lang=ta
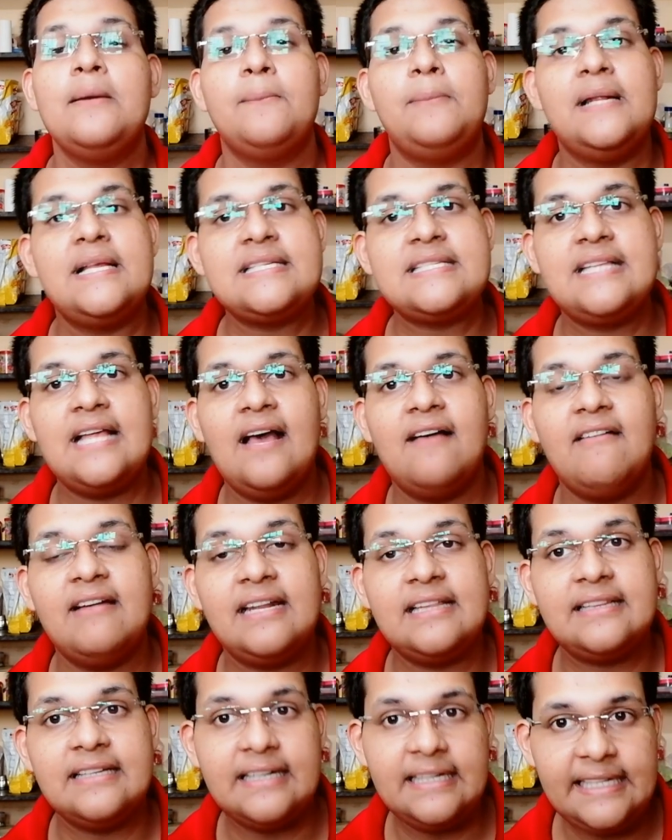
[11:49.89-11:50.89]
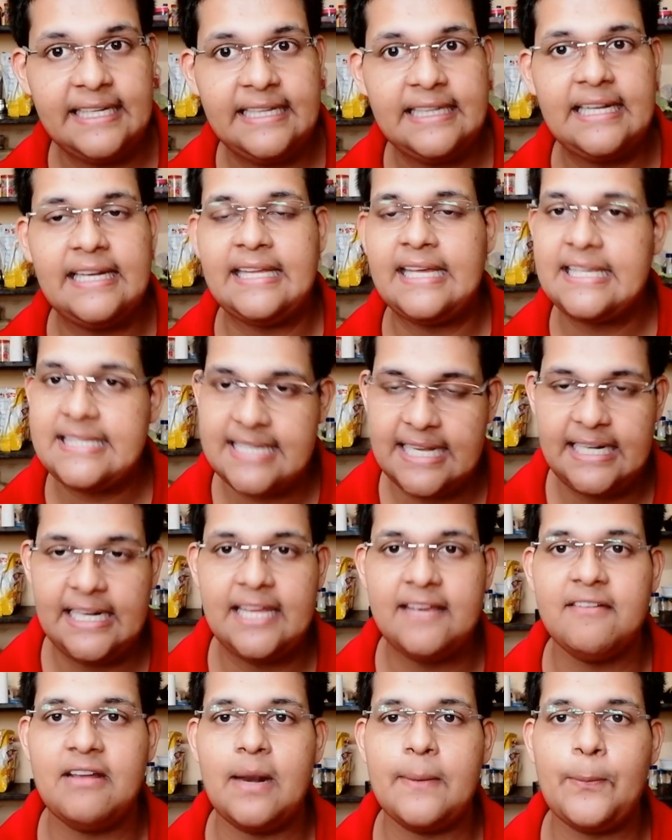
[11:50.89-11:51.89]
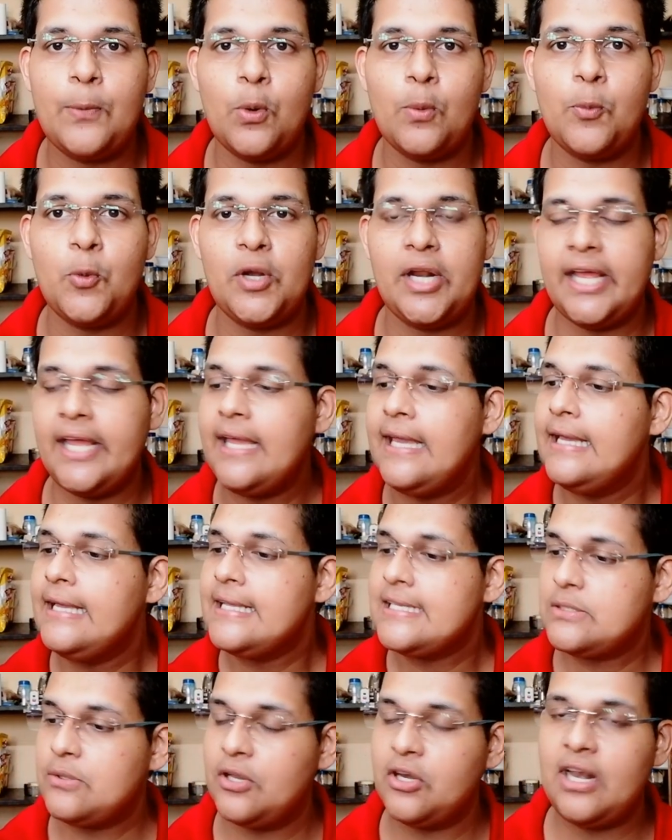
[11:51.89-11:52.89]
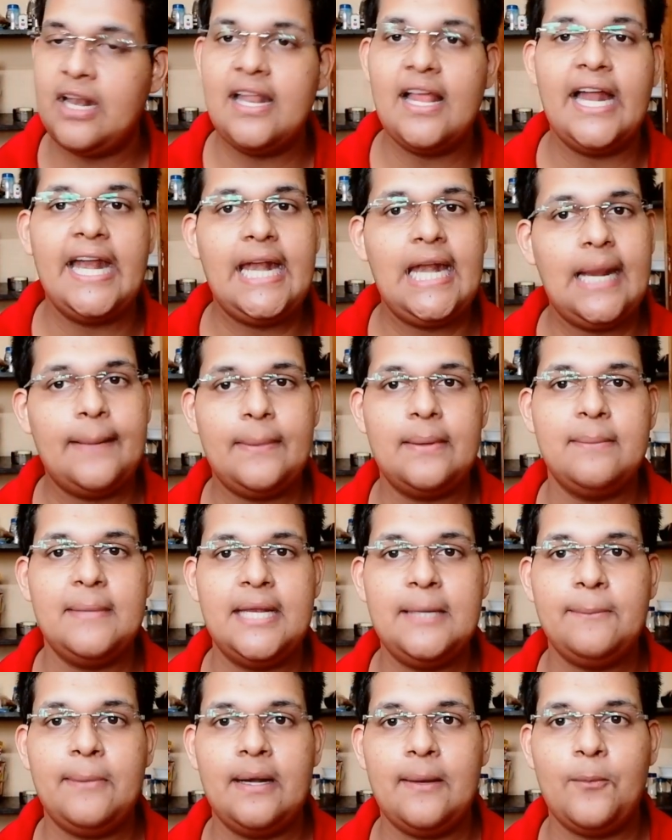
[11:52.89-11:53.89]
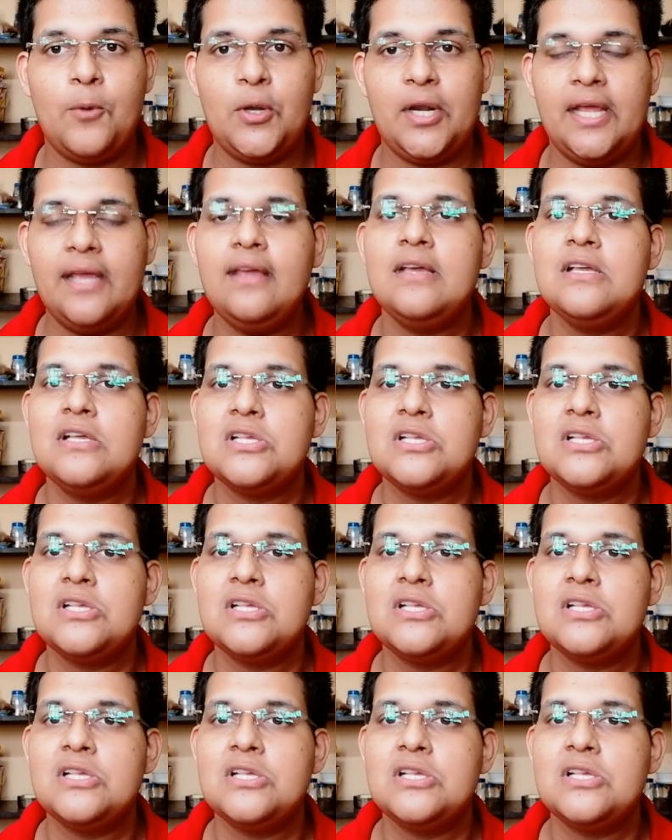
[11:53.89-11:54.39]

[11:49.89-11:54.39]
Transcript: ப்ளஸ் நான் வர தேர்ட்டீன் தேதிக்கு சென்னை வர போக போகிறேன் ஸோ நான் எல்லாரையும் நான் போய் மீட் பண்ண போகிறேன்